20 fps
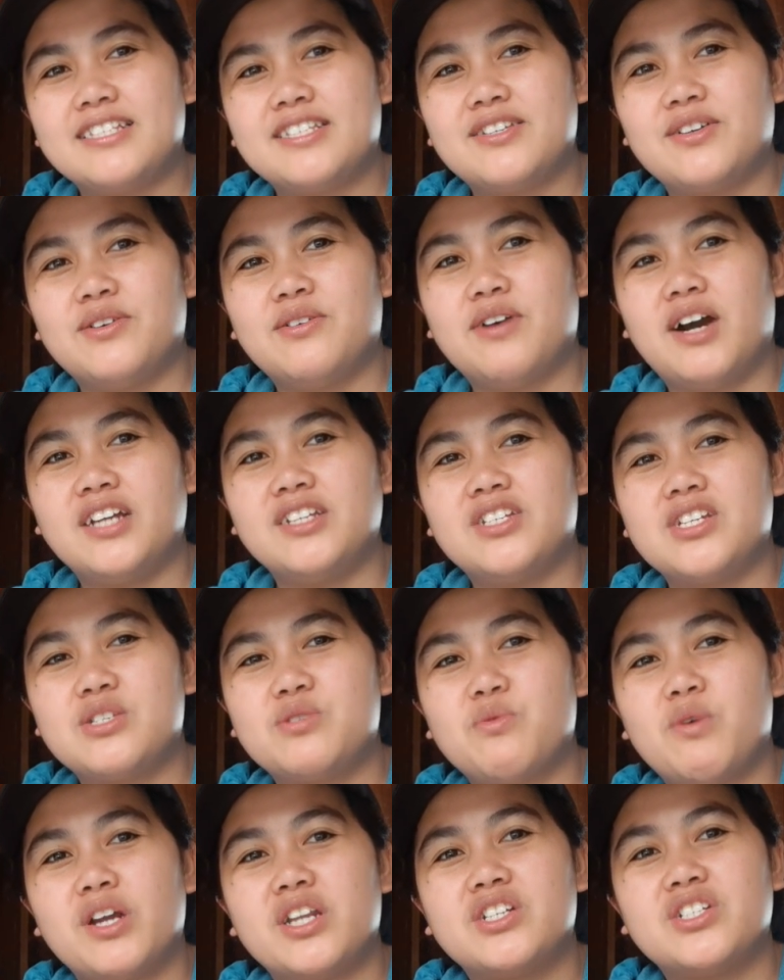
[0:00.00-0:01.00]
So I just
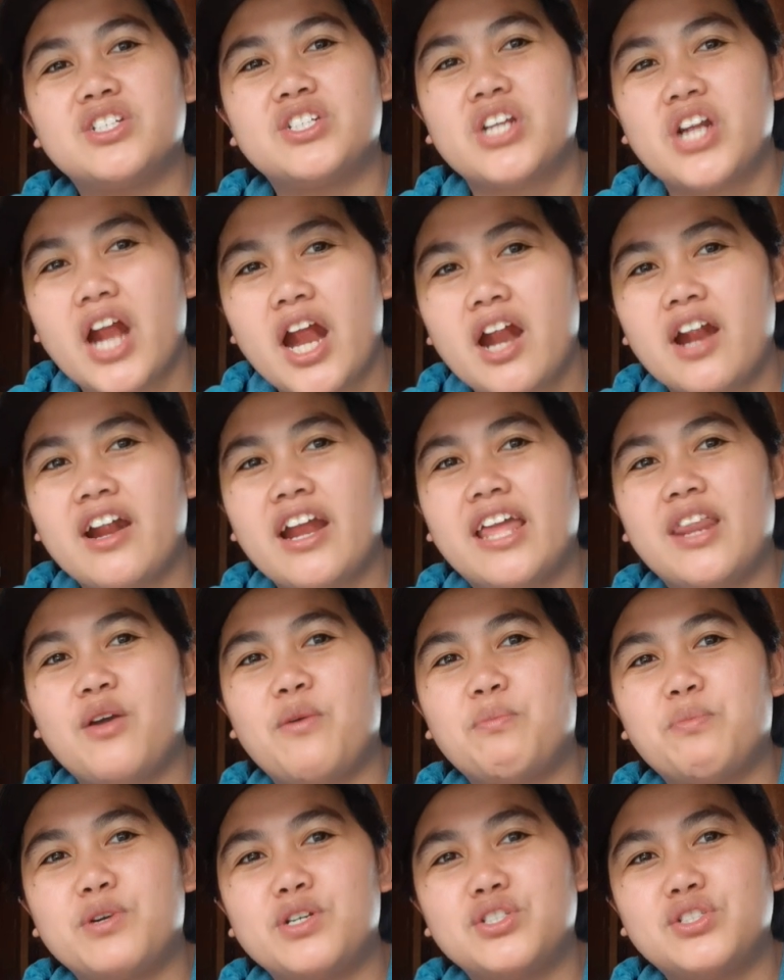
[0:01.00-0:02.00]
wanna share an
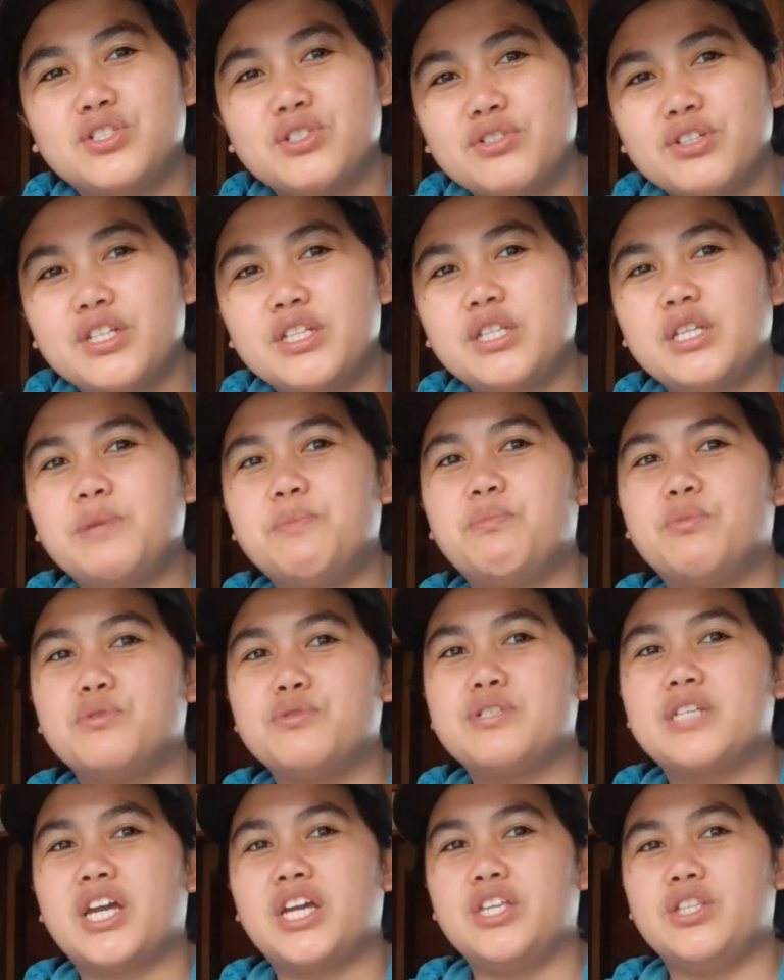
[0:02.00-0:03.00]
opportunity po
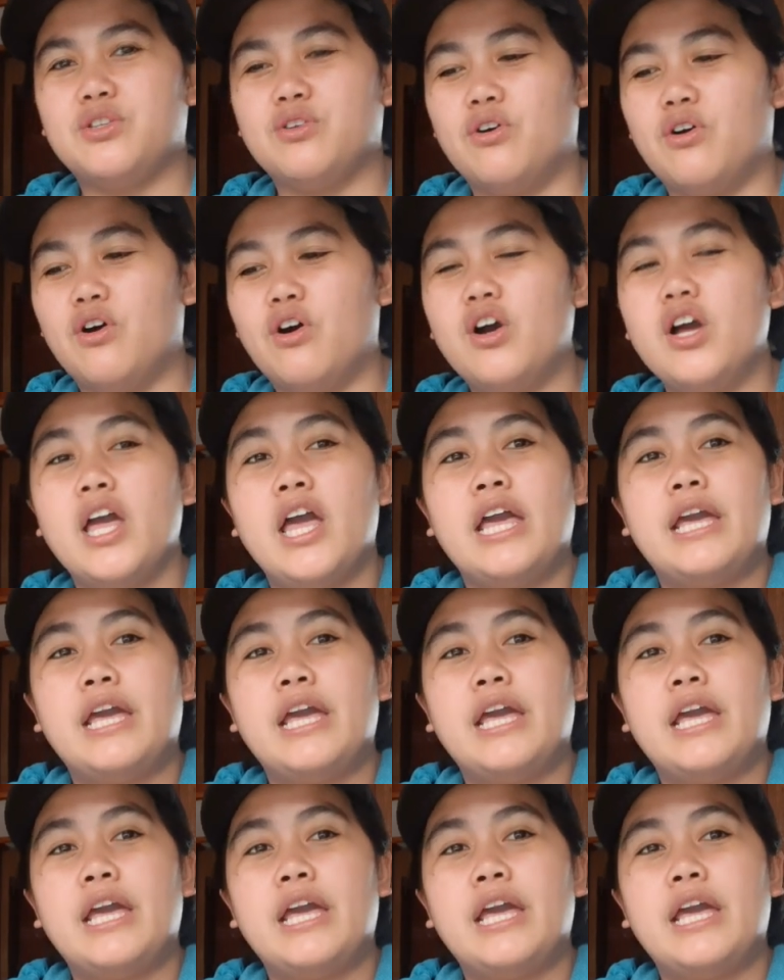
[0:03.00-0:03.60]
sa inyo.